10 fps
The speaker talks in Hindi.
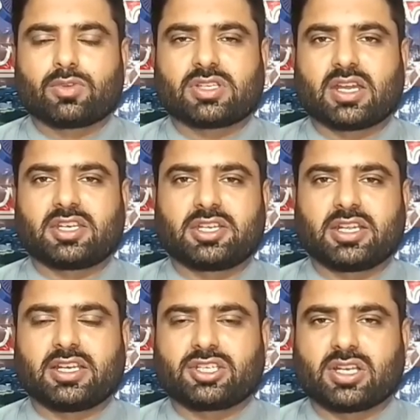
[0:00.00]
वो सारी
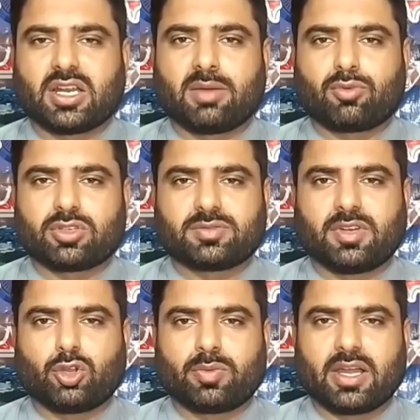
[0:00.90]
डिटेल इंशाल्लाह आपको इस
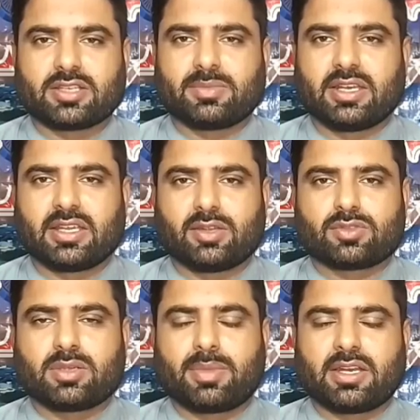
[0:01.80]
वीडियो में आज मिलेगी
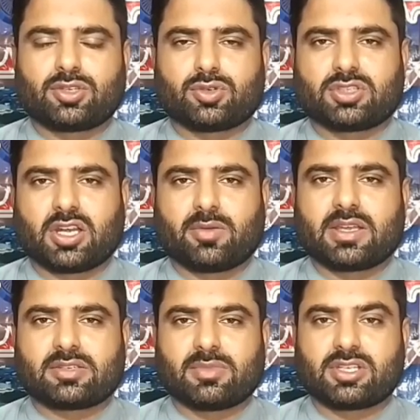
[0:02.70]
उससे पहले छोटी सी
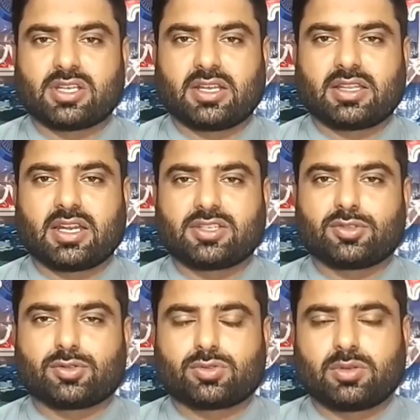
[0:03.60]
रिक्वेस्ट हमेशा की तरह
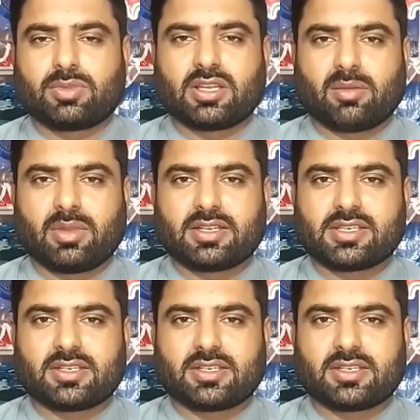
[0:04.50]
जिन दोस्तों ने अभी तक मेरा